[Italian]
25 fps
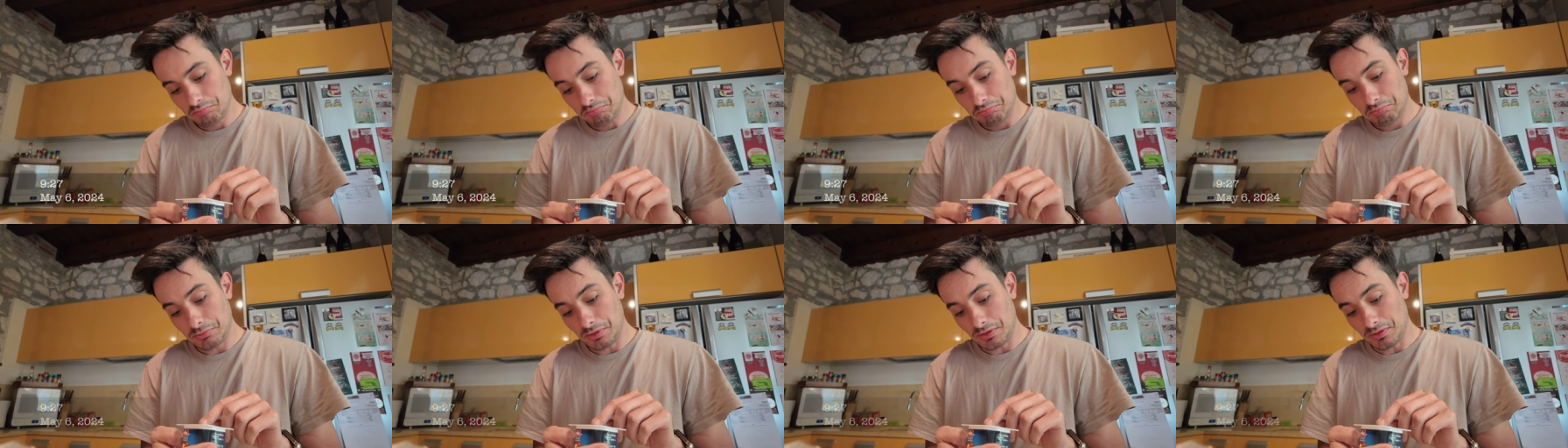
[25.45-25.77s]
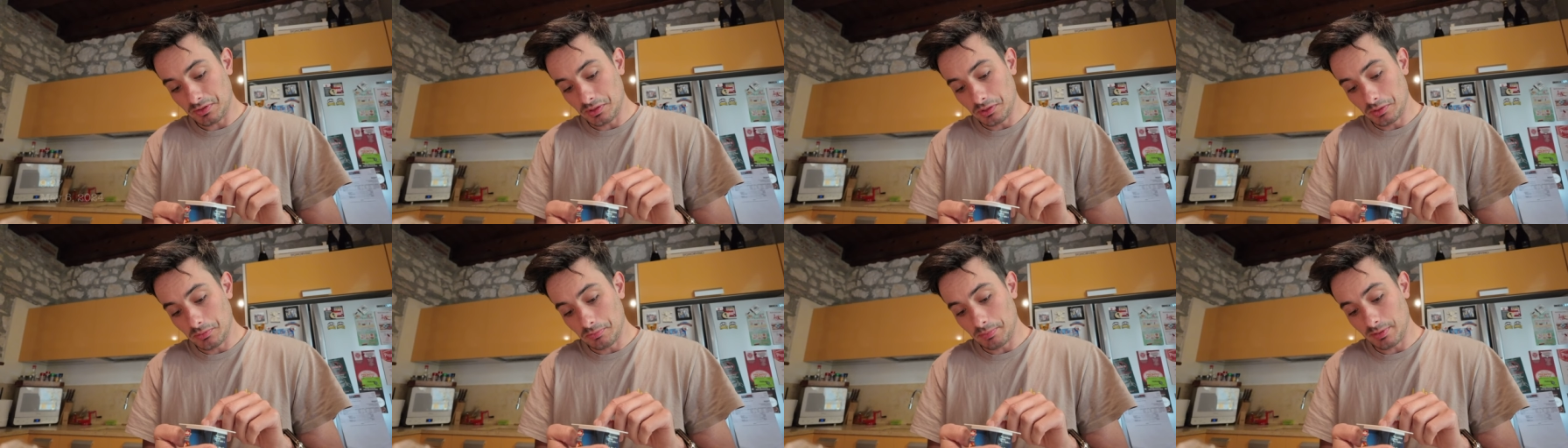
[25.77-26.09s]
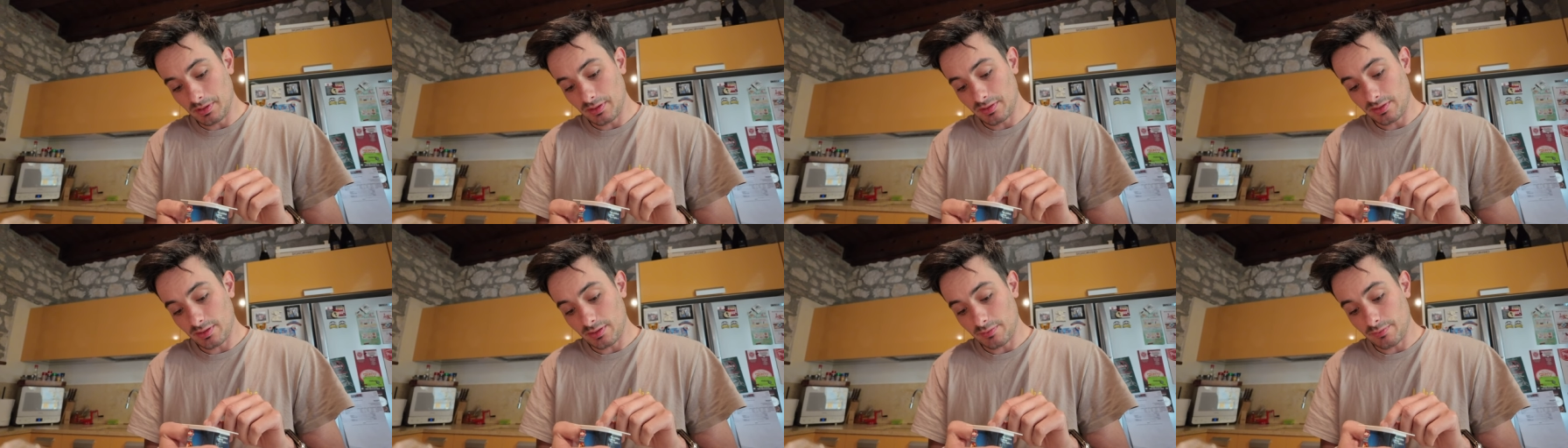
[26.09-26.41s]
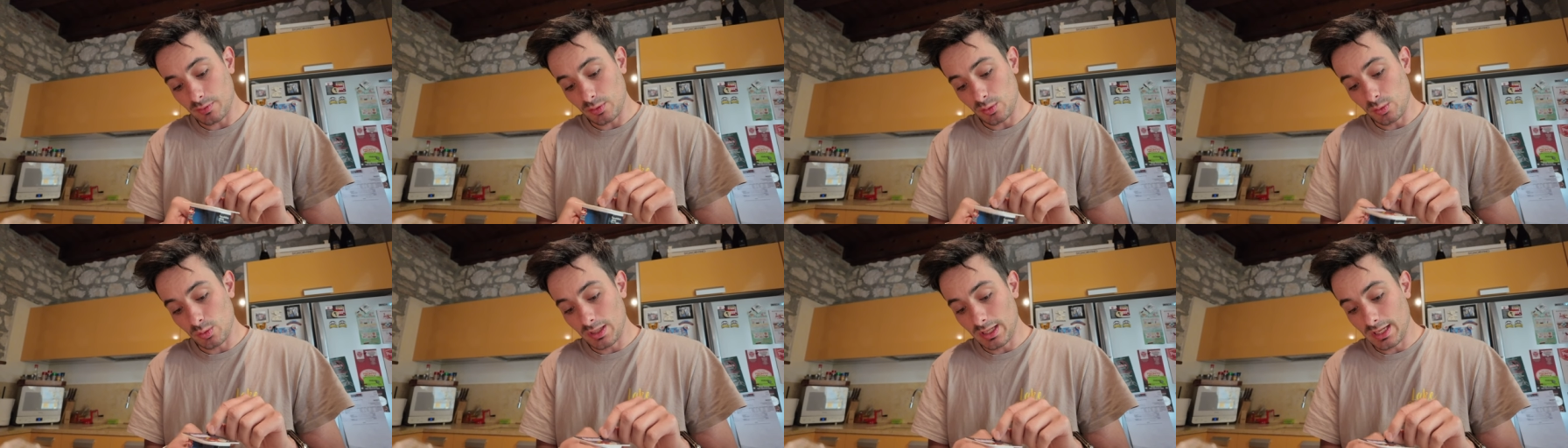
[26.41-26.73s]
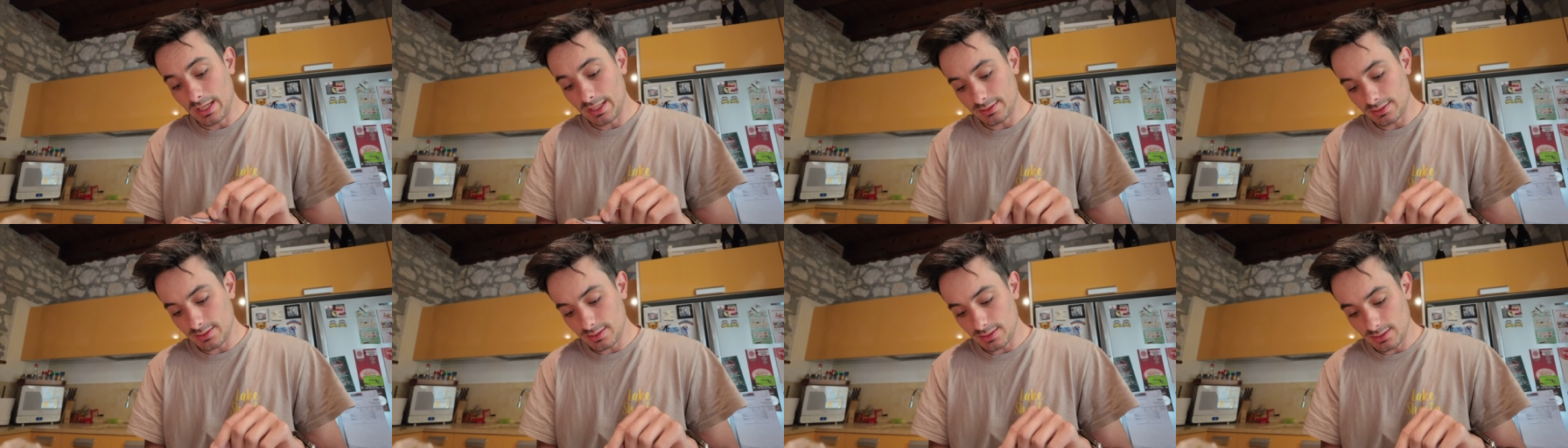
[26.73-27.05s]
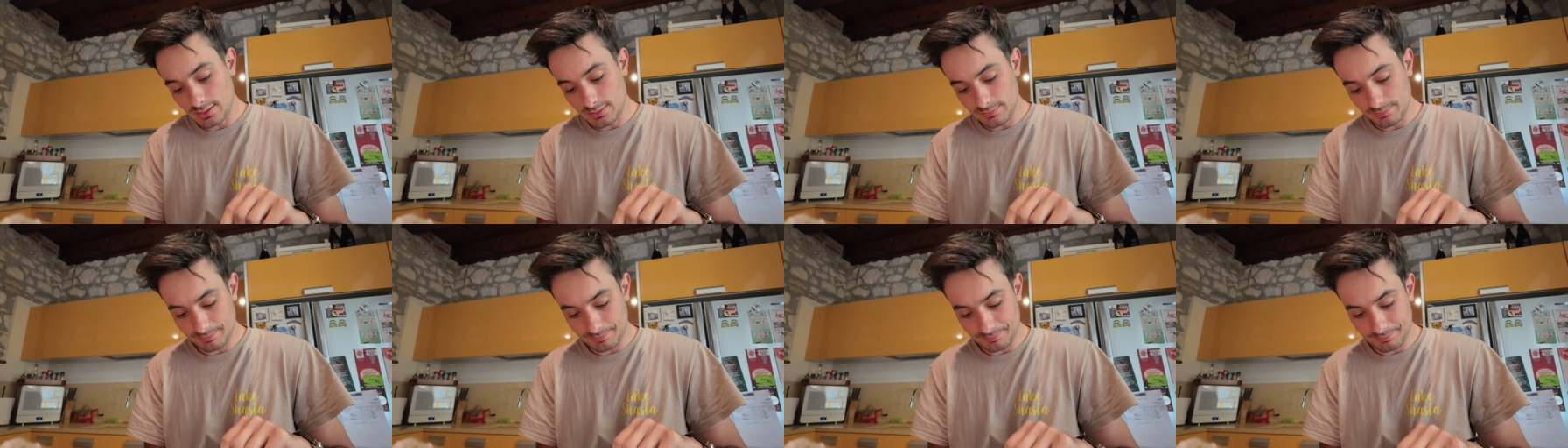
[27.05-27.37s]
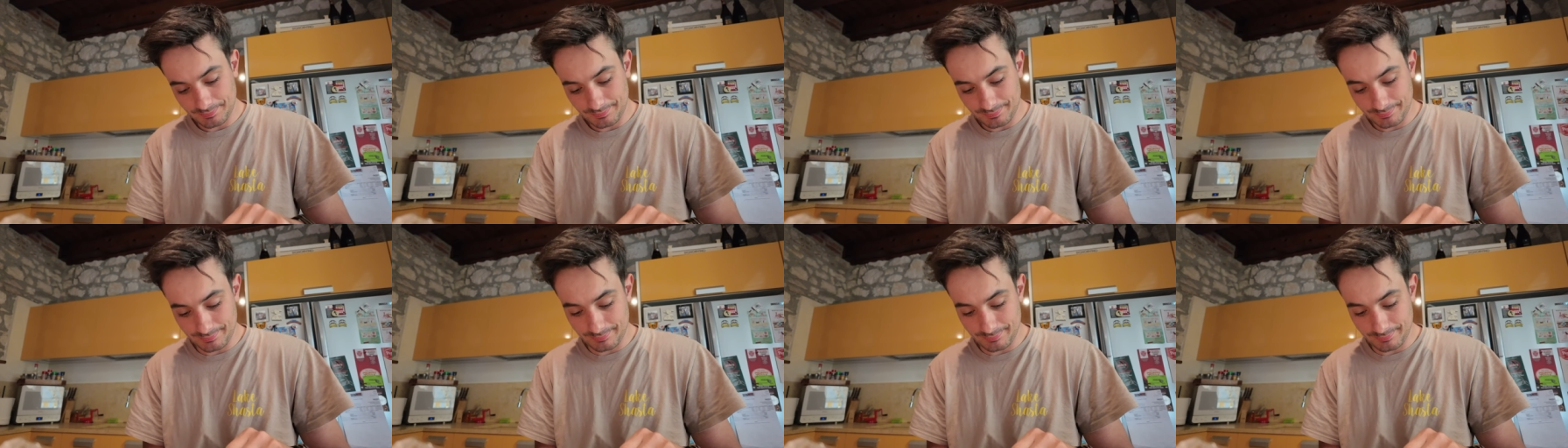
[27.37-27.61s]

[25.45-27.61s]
c'è scritto pesca frullata.